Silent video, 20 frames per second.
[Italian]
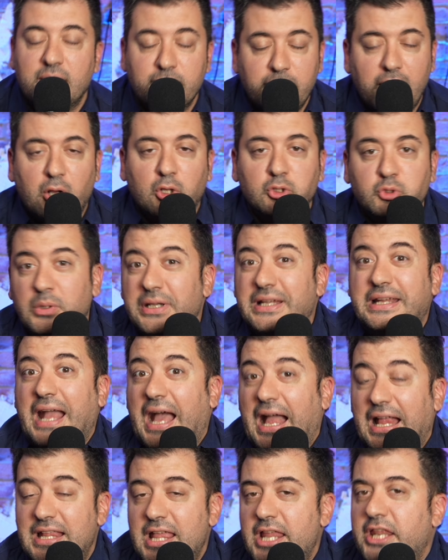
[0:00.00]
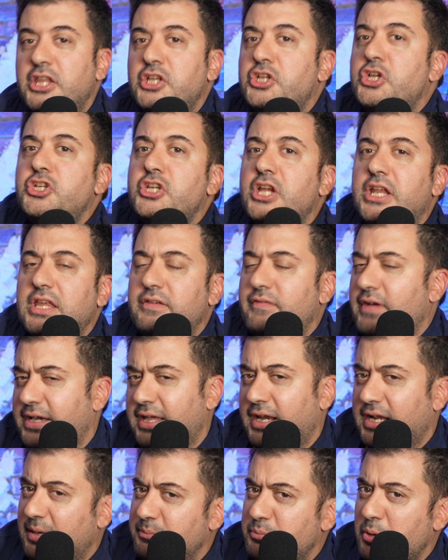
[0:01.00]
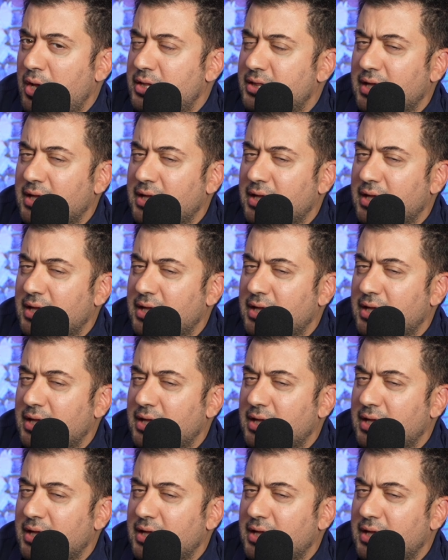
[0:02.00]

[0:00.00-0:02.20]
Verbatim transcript: ma contro il Cagliari di Gigi Riva, che era campione